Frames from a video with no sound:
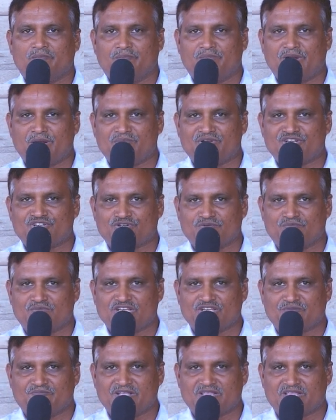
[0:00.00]
బ్రహ్మర్
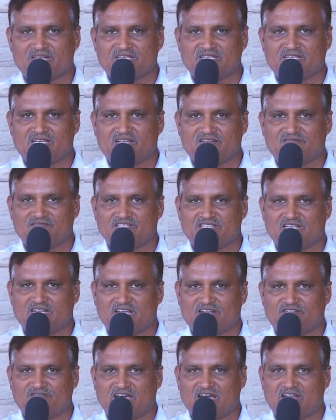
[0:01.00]
సుభాష్ పత్రిజీ గారు
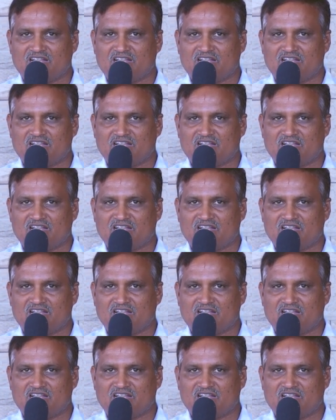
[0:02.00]
విజయనగరం